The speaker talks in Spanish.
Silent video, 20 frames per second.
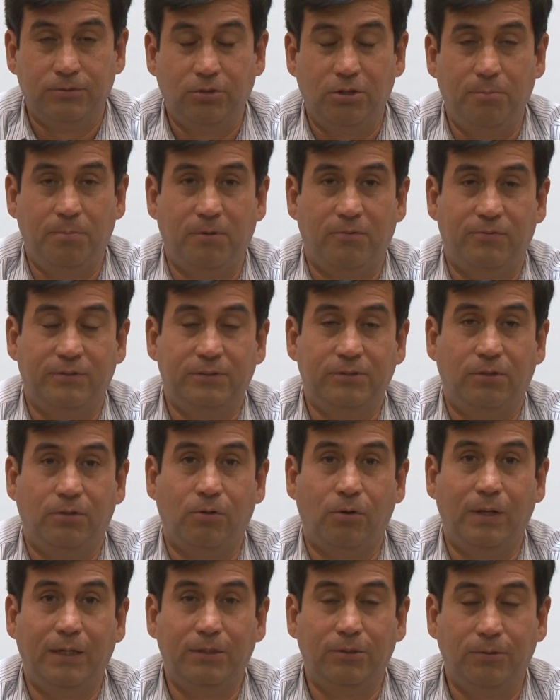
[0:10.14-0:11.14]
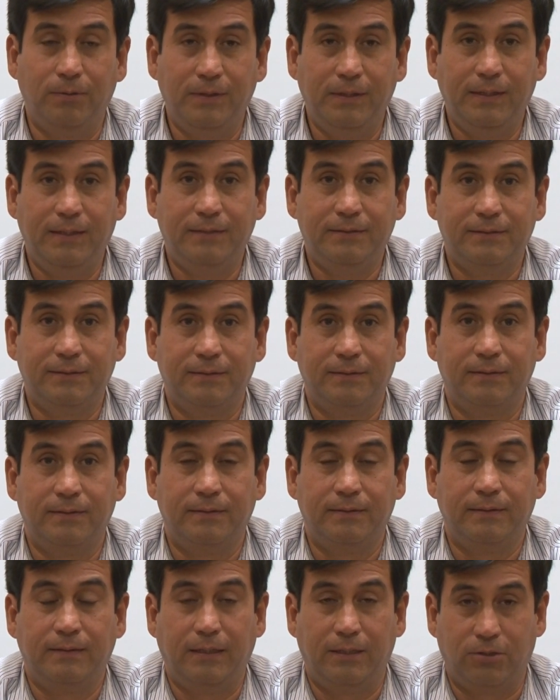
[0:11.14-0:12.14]
soy el profesor Rolando Díaz
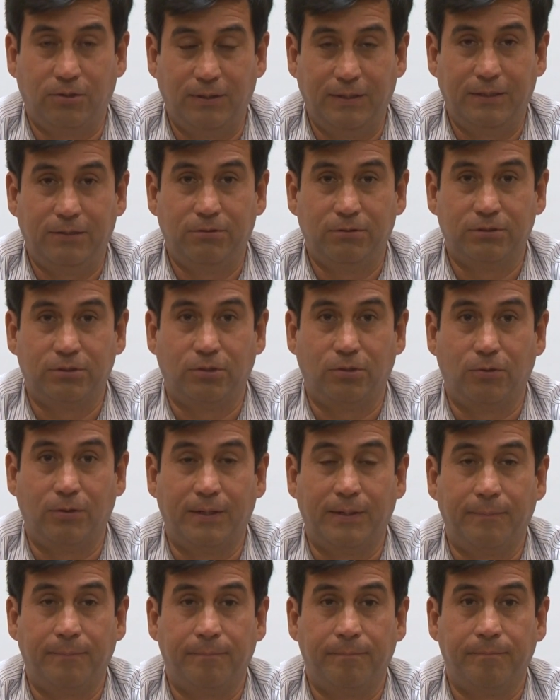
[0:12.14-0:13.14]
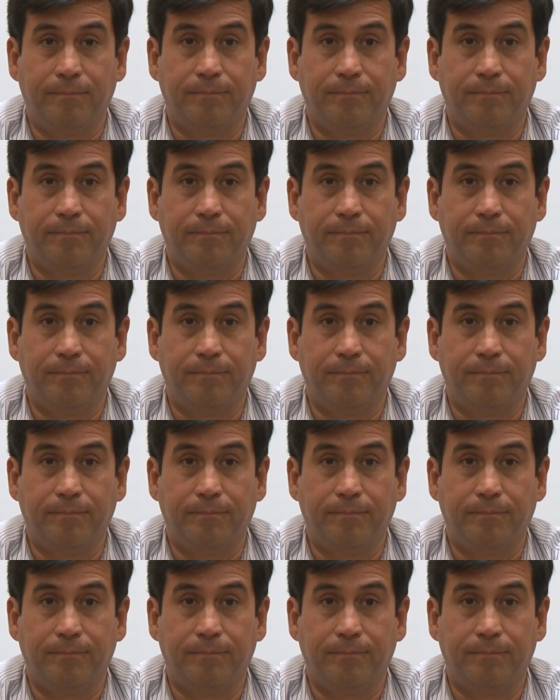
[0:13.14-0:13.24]
del Colegio de Sonora.